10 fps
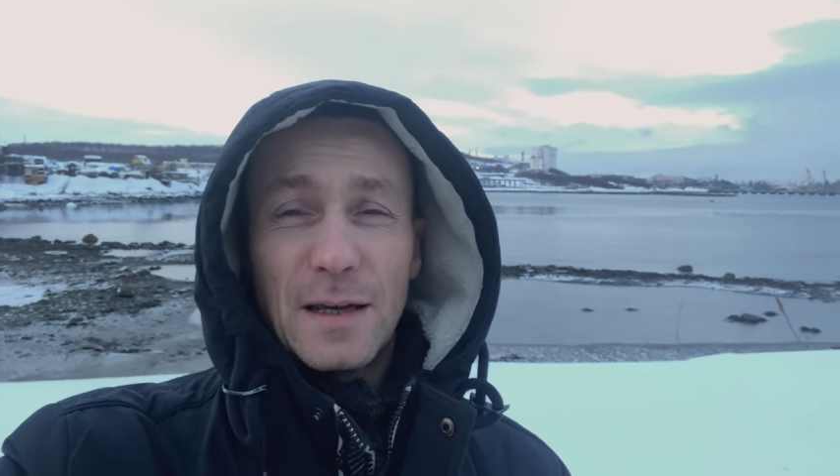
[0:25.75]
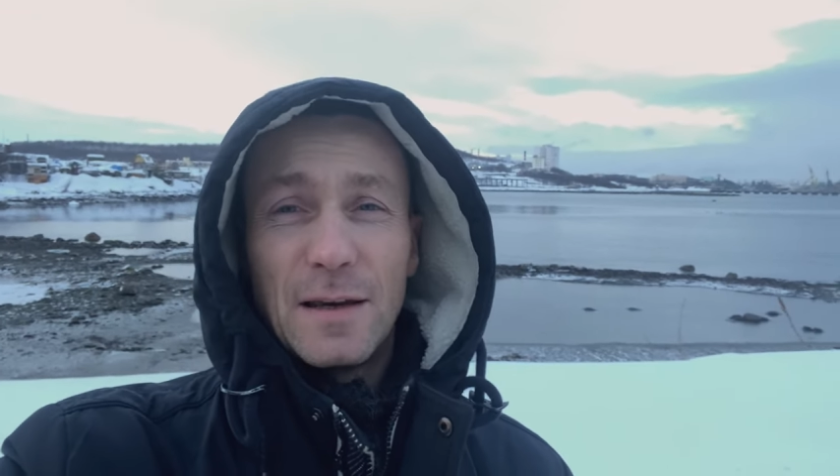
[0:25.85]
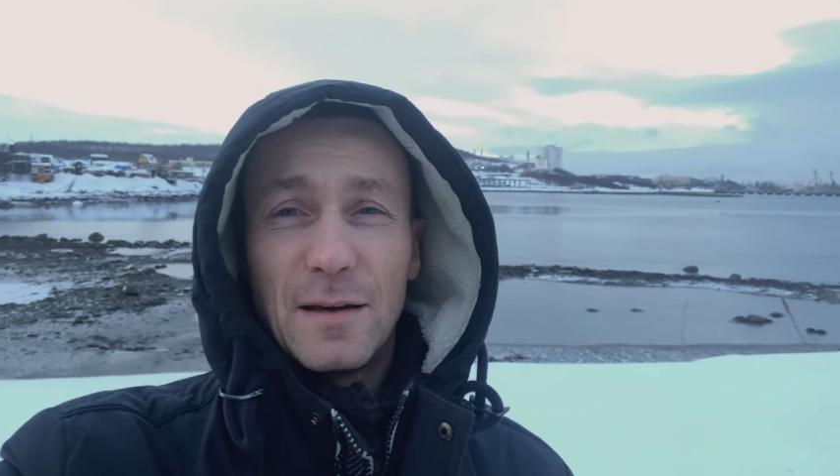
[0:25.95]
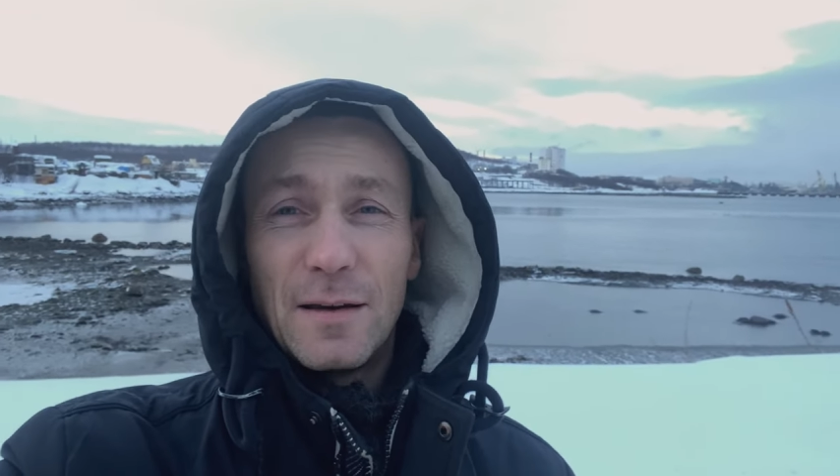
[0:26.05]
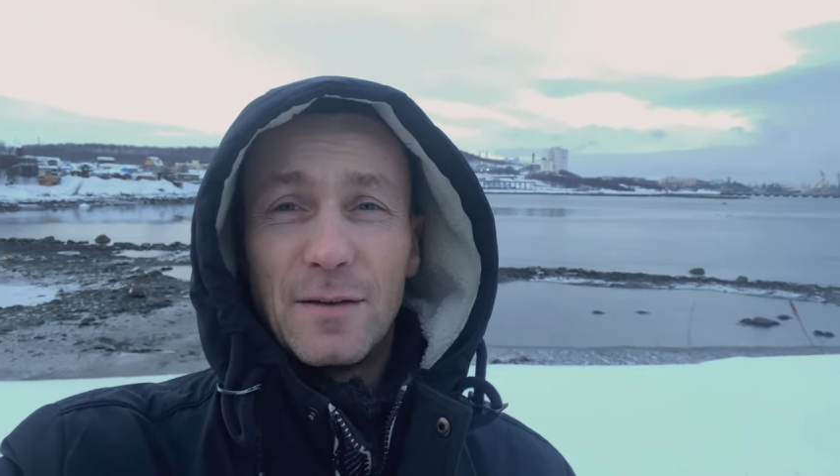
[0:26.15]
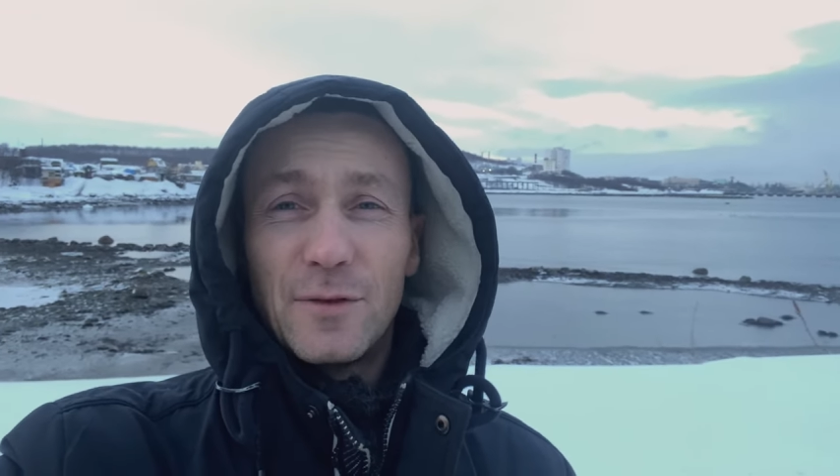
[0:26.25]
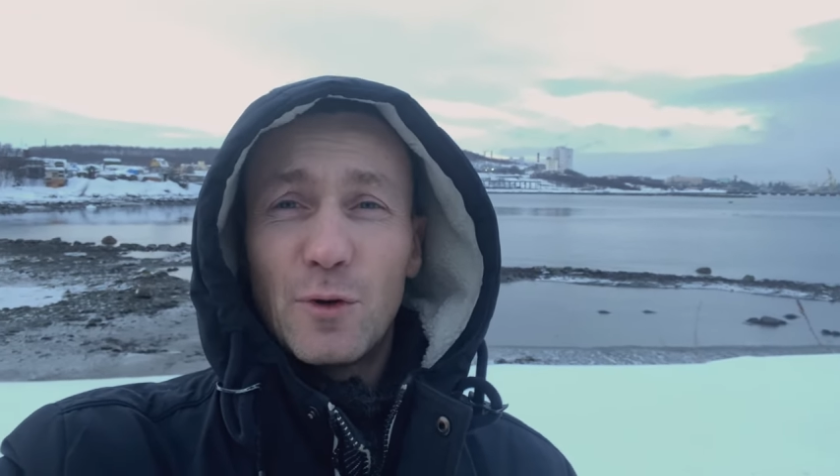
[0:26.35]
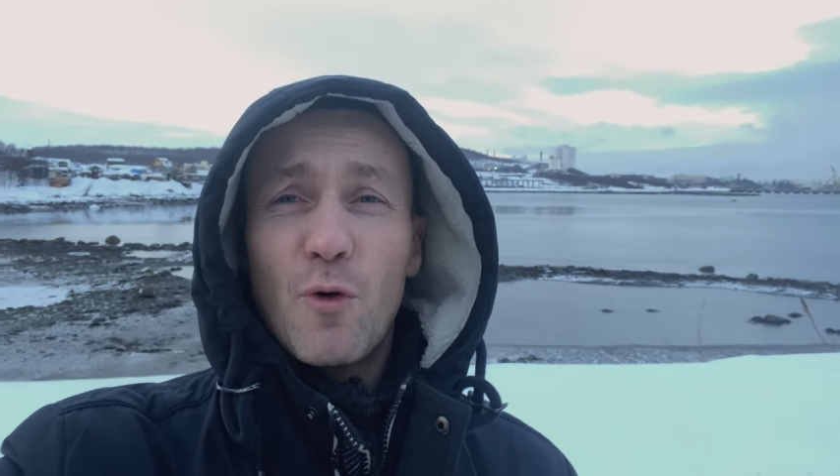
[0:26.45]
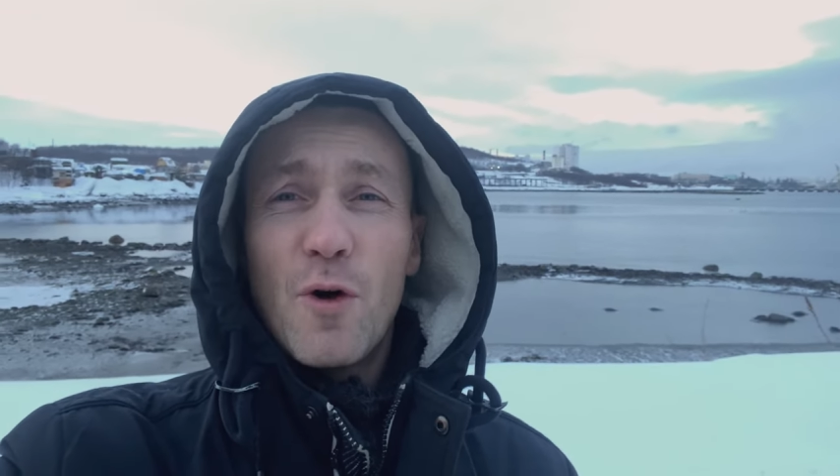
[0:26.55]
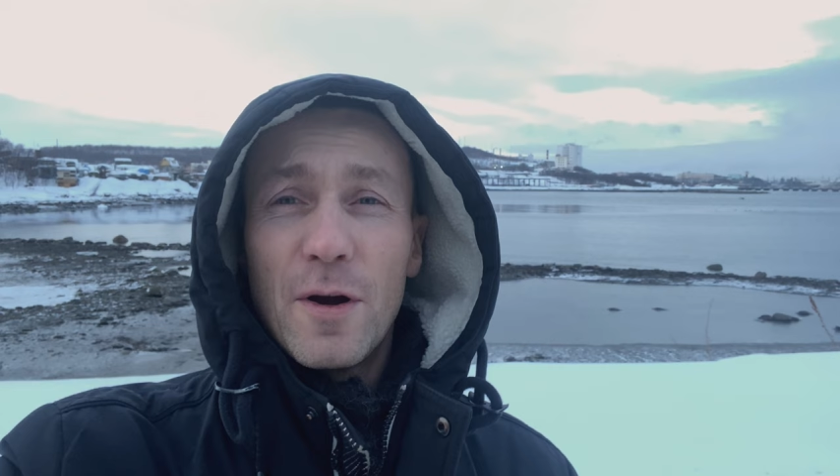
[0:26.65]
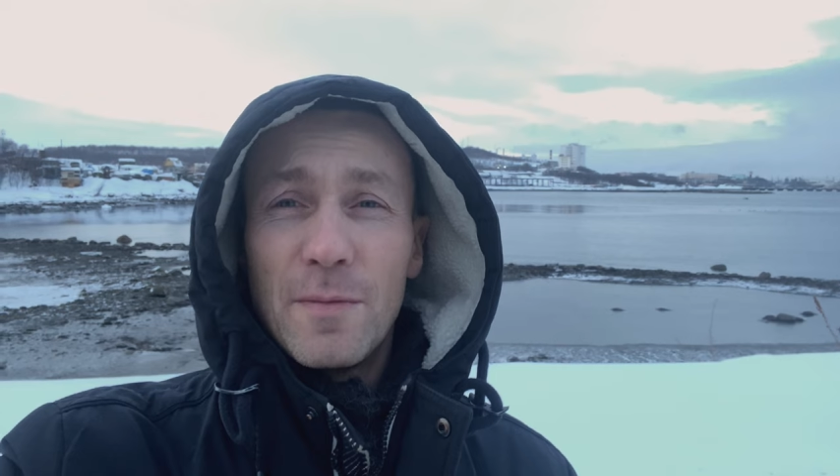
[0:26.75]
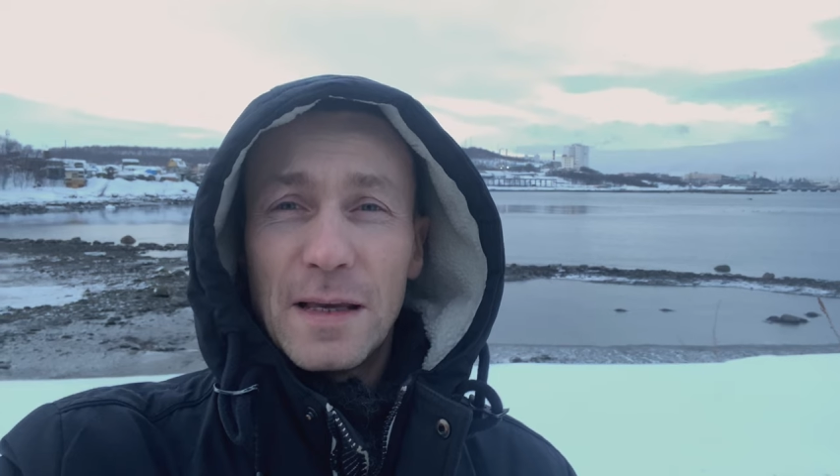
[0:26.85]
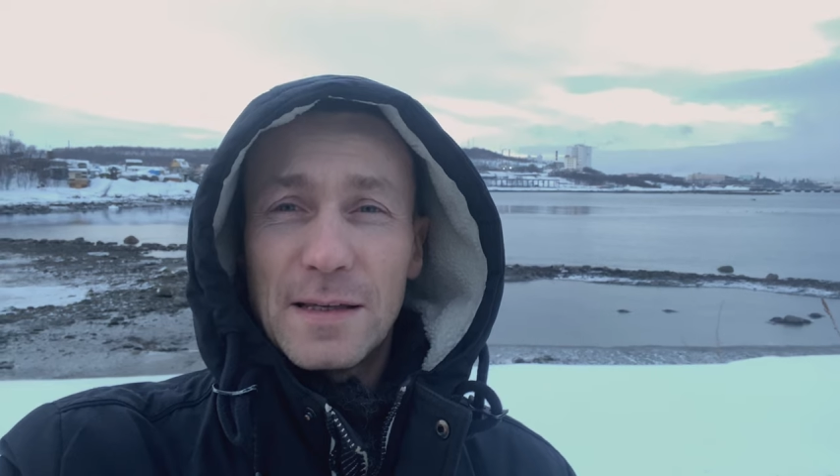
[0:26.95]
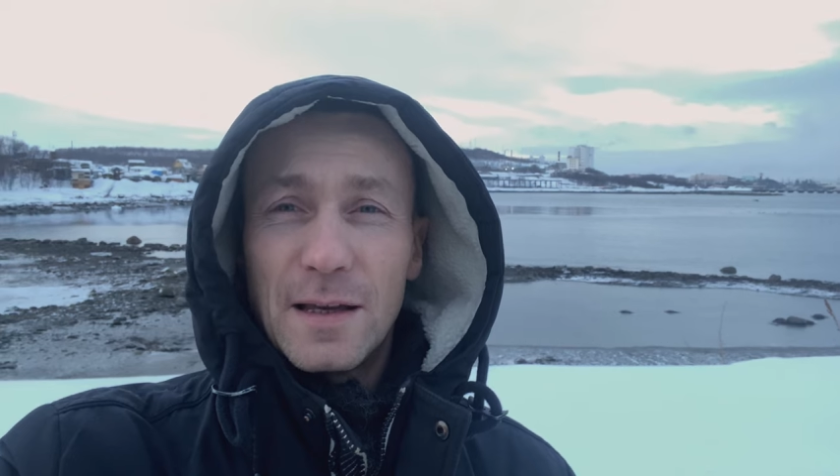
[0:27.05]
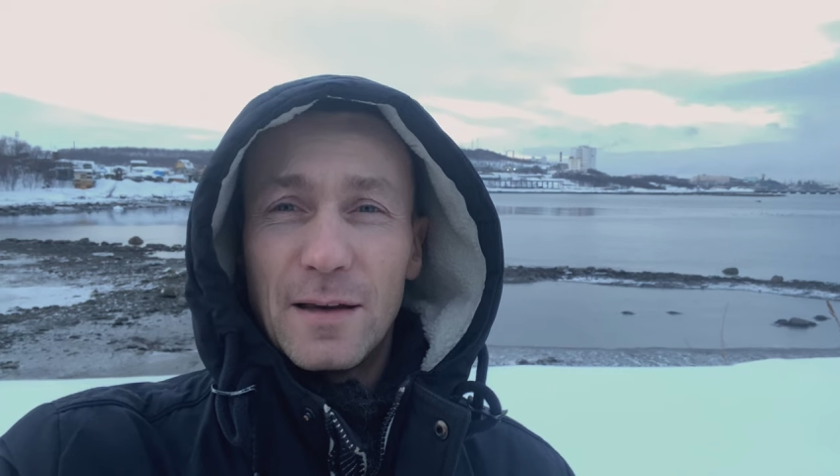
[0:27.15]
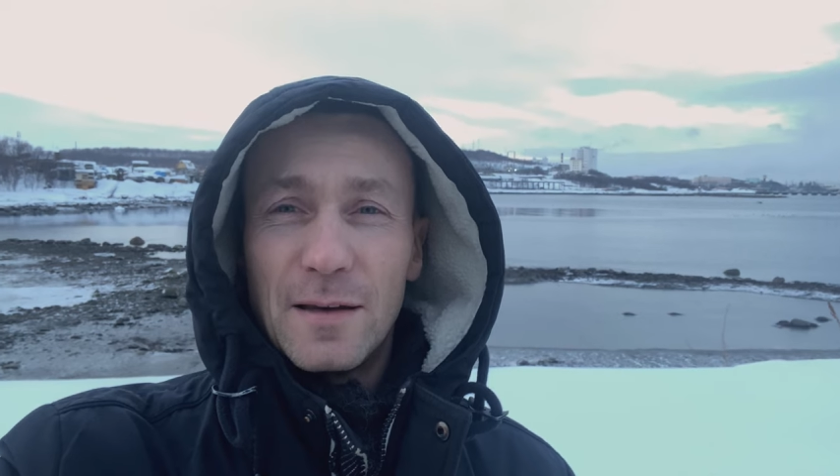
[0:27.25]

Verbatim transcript: э, в другое место